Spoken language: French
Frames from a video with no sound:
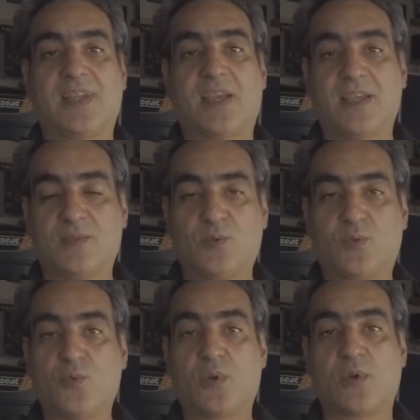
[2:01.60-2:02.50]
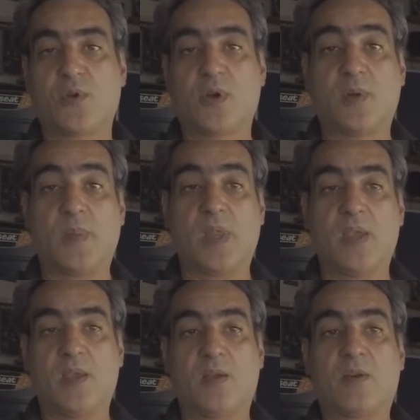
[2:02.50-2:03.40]
rien du tout encore.
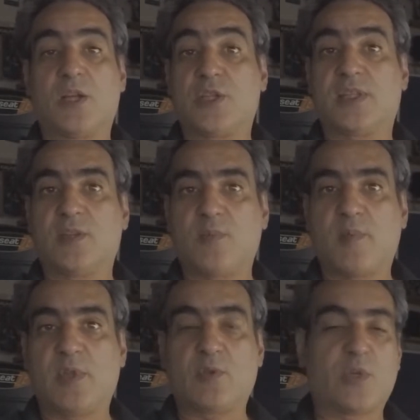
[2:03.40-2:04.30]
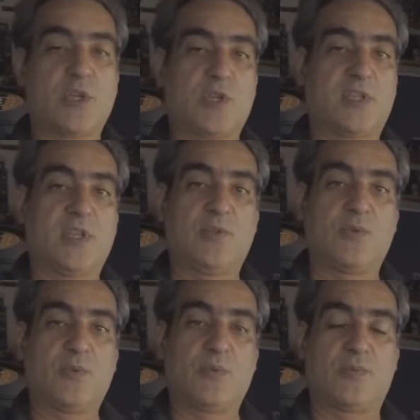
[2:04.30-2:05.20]
Voilà, j'essaye de m'améliorer, j'essaye
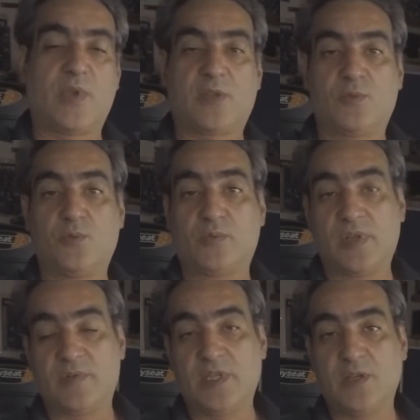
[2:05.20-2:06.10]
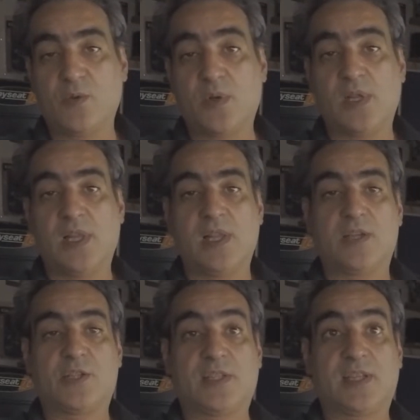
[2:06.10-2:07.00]
de faire de nouvelles vidéos,
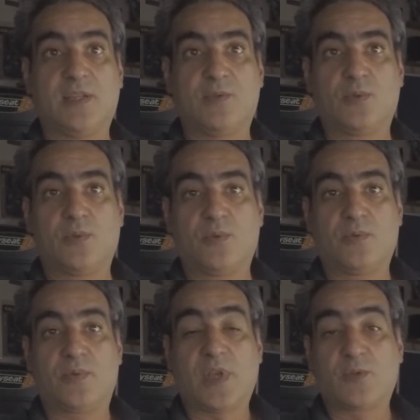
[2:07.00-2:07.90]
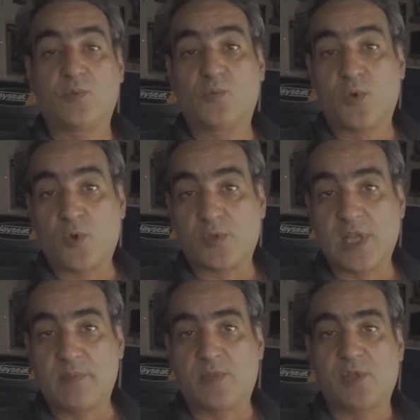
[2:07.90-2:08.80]
j'essaye de faire de nouveaux
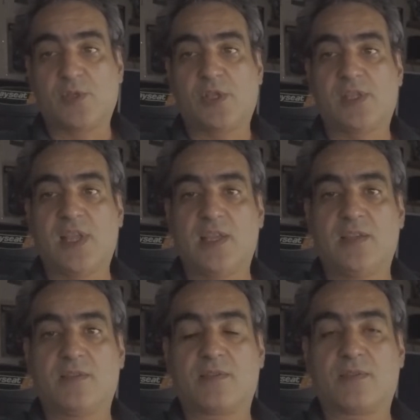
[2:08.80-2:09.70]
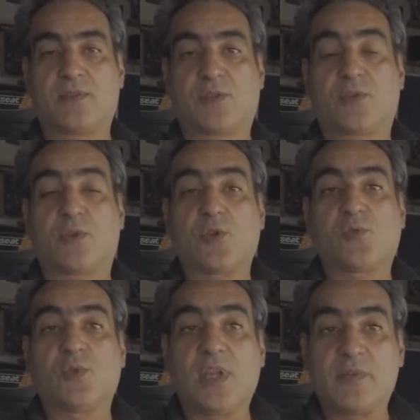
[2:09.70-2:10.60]
concepts, j'essaye euh, ce que
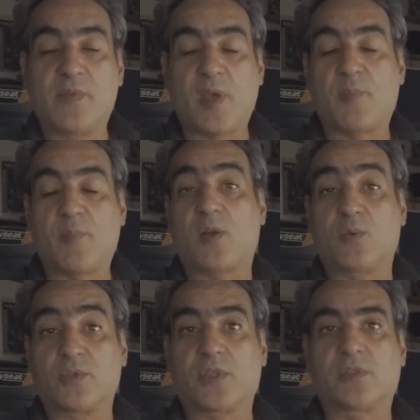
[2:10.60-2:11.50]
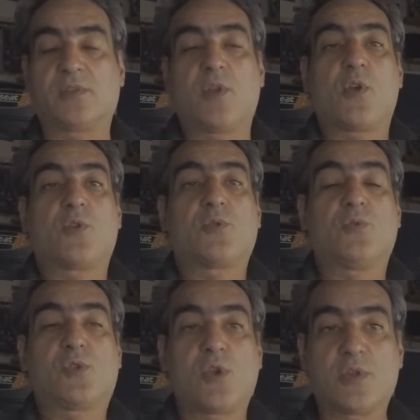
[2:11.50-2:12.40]
je voudrais faire. Par contre, une, euh,
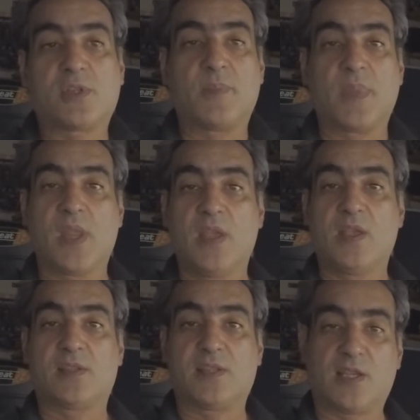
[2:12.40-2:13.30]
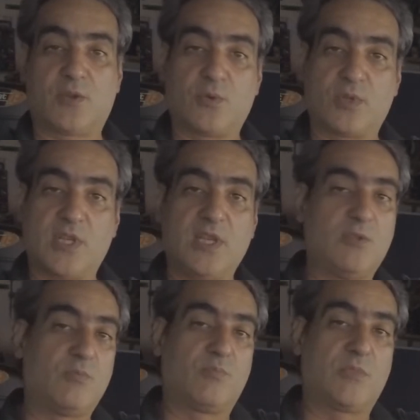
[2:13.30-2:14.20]
une chose, c'est qu'on ait
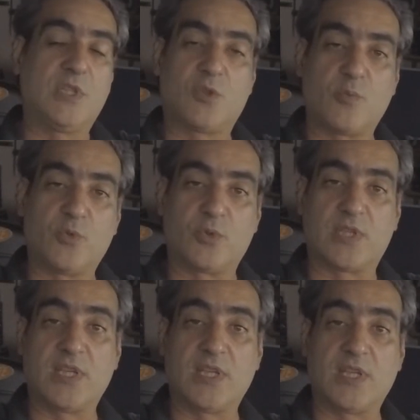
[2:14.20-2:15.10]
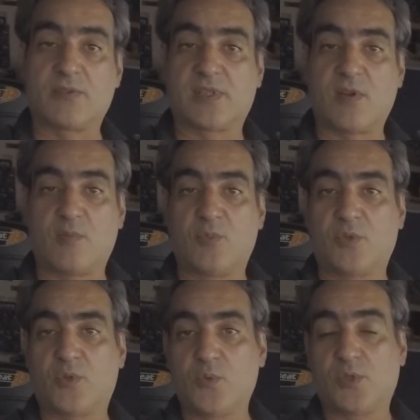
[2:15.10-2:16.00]
une petite communauté
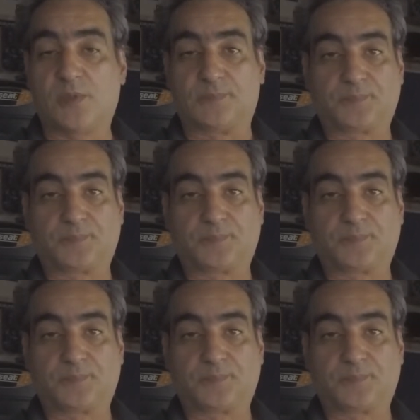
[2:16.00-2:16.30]
ensemble, tous,